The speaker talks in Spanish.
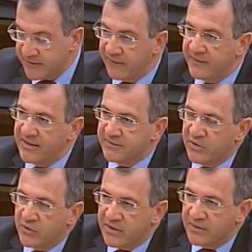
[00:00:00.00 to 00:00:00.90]
financieras,
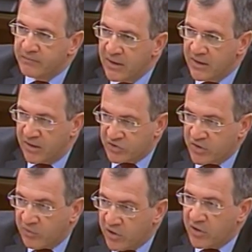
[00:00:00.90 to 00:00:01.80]
pero que a
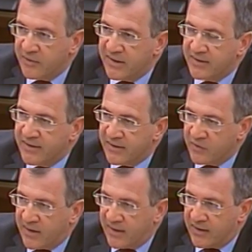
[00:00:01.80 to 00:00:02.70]
nuestro modo de ver tiene
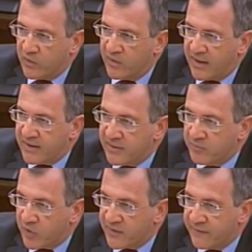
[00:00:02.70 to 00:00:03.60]
una gran
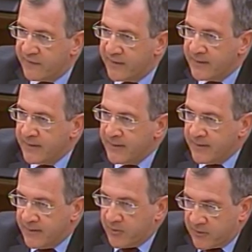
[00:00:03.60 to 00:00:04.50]
importancia
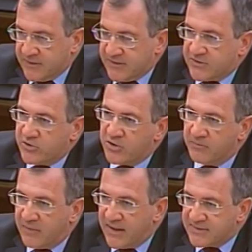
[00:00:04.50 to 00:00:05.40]
porque, insisto,
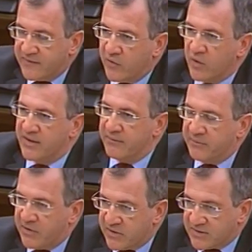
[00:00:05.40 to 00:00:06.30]
son más de 50.000
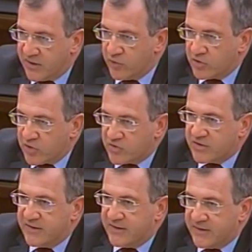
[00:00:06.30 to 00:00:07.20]
millones de euros los
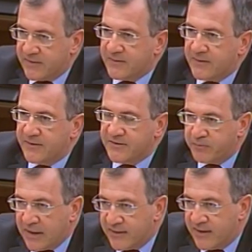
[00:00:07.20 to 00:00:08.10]
que
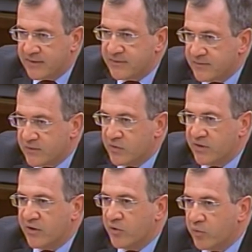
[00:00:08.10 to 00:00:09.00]
respaldan con
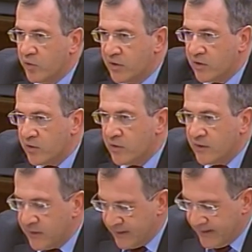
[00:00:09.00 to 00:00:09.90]
dinero público
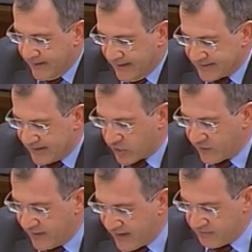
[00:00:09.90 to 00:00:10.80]
esta
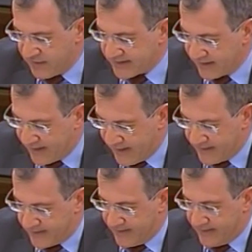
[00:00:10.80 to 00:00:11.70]
sociedad, más
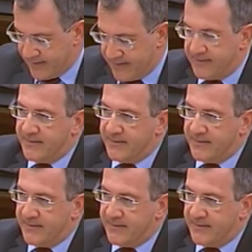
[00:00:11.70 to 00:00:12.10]
allá de,